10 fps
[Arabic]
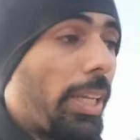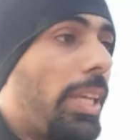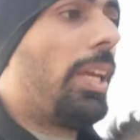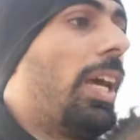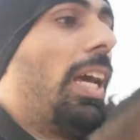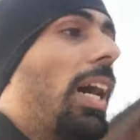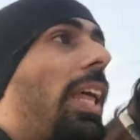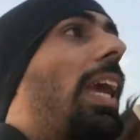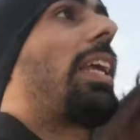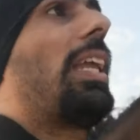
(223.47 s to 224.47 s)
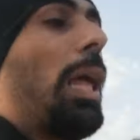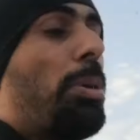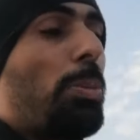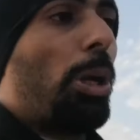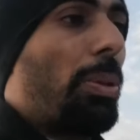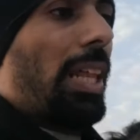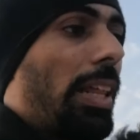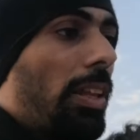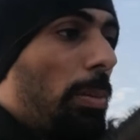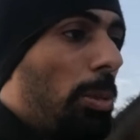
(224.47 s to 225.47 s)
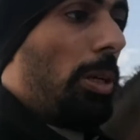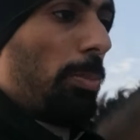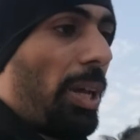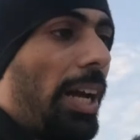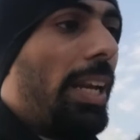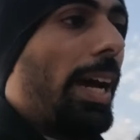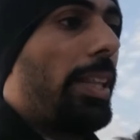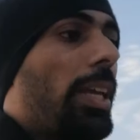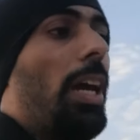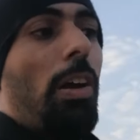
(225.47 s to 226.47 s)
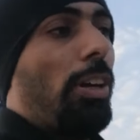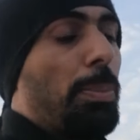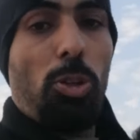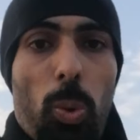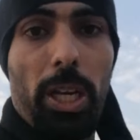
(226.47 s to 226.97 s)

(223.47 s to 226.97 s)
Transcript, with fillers: التفكير الخيل كلها بتمر بالثلاث مراحل هذه فانت بس